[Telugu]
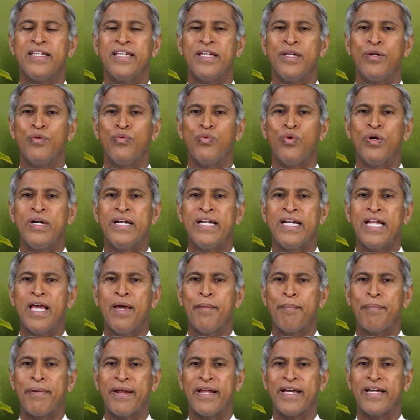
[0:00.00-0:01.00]
ఈ వండే
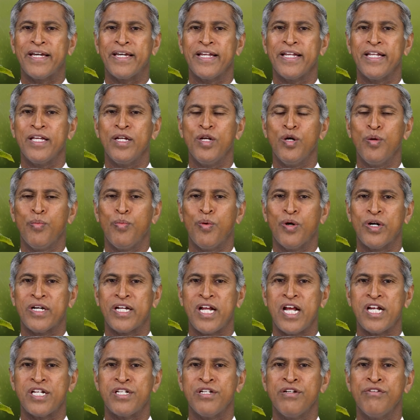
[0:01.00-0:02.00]
ప్రక్రియలో
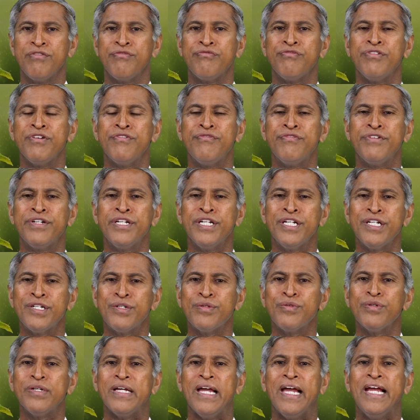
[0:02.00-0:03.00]
పొటాషియం ఫిఫ్టీ
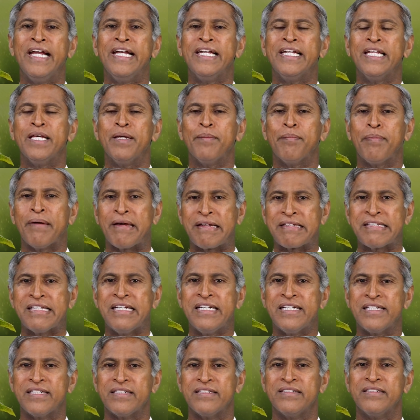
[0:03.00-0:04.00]
టు ఎయిటీ
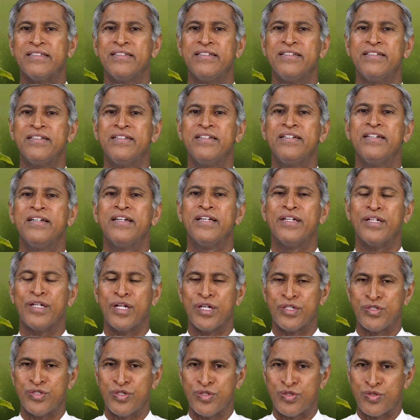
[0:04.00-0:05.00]
పర్సెంట్
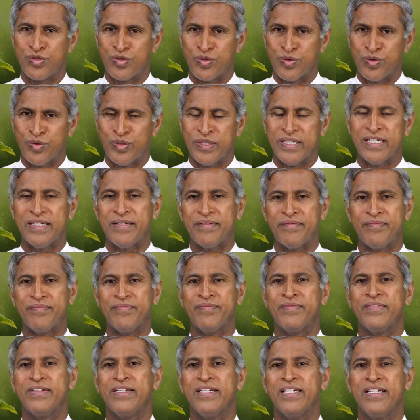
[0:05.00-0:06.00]
నశిస్తుంది
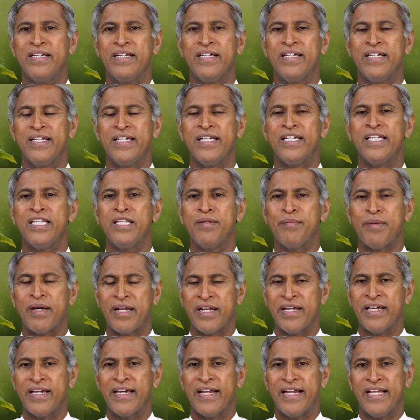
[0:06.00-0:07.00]
ఇది
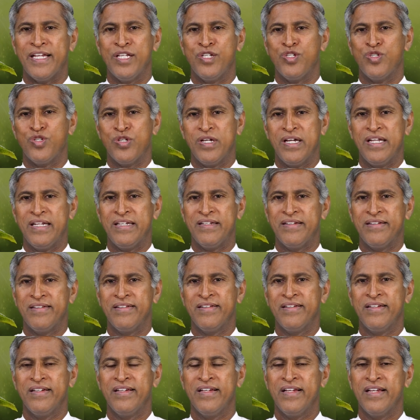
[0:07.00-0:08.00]
మనం గ్రహించాలి
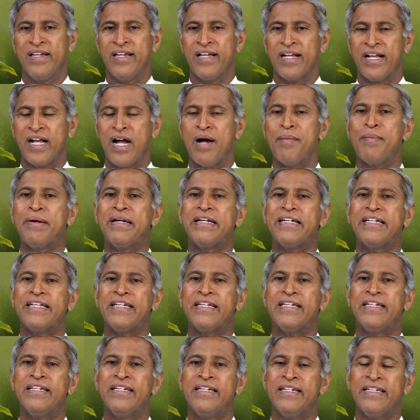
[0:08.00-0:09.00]

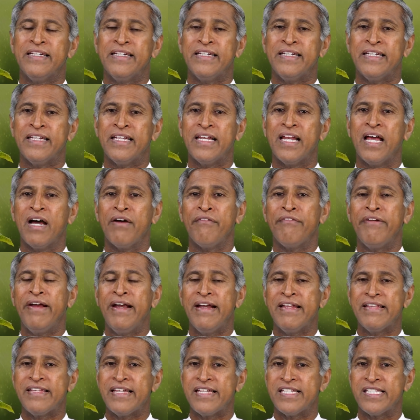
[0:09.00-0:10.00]
కాబట్టి ఇలా
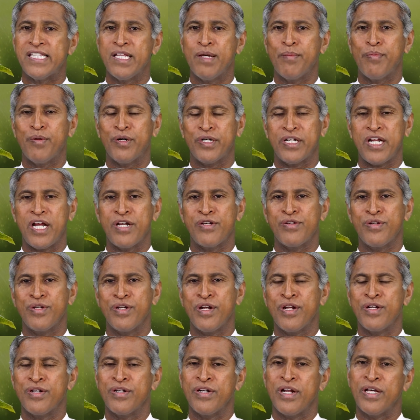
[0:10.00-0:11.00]
వేడి చేస్తే
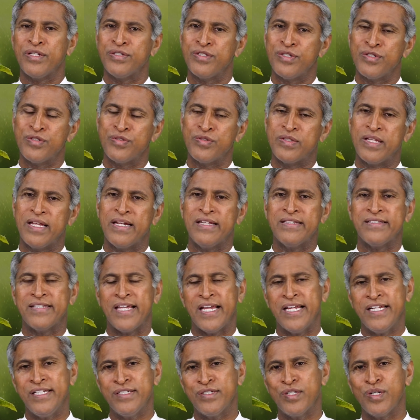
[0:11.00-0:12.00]
పొటాషియం నశిస్తుందని
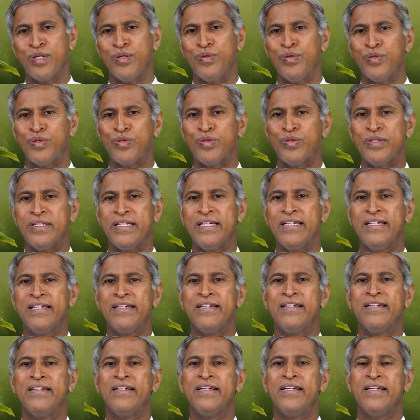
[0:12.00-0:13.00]
సైన్స్లో ఉంటుంది
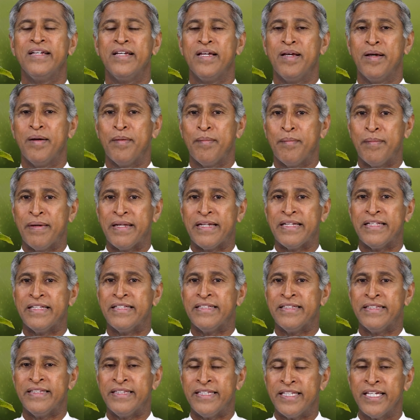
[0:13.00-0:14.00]
మరి
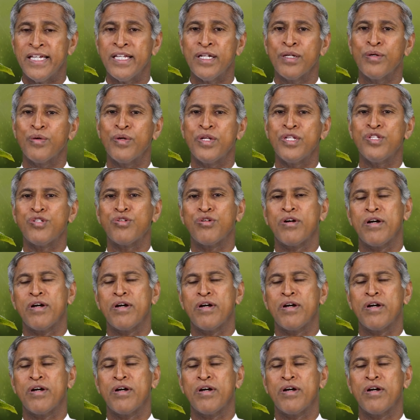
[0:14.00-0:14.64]
దీని గురించి